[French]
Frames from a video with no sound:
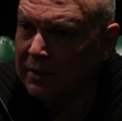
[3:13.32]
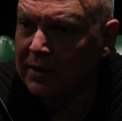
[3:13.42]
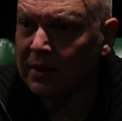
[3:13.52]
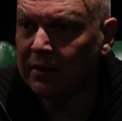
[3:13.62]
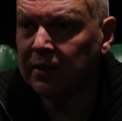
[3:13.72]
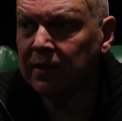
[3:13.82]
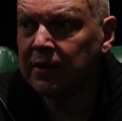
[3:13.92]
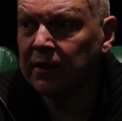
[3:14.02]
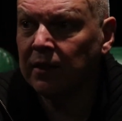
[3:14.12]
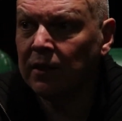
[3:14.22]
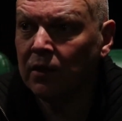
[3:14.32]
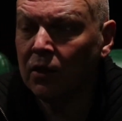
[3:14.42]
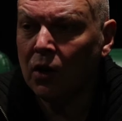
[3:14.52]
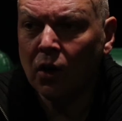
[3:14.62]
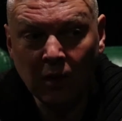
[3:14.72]
des années, des années,
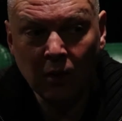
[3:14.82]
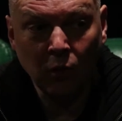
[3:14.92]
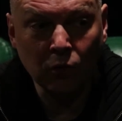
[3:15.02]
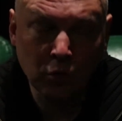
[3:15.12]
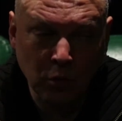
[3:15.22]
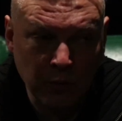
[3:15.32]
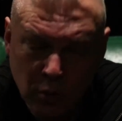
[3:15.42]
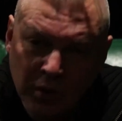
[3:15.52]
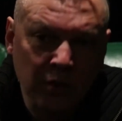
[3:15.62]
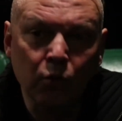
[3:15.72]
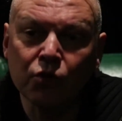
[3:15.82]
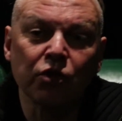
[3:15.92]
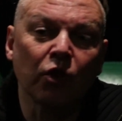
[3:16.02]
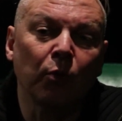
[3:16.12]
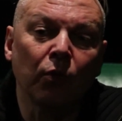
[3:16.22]
on ne trouvait aucun
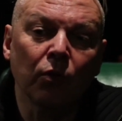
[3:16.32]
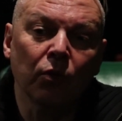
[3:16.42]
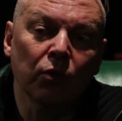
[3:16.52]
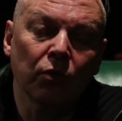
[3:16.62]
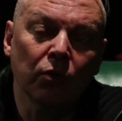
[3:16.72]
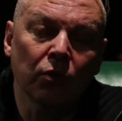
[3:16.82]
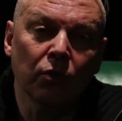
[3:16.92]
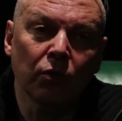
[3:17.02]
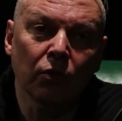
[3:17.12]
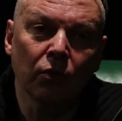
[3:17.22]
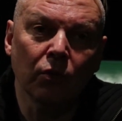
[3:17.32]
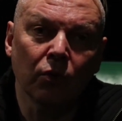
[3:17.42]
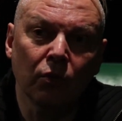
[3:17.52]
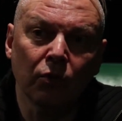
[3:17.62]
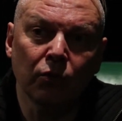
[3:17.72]
enregistrement
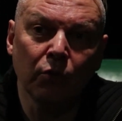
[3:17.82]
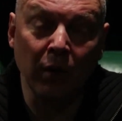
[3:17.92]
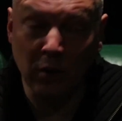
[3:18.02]
euh, de lui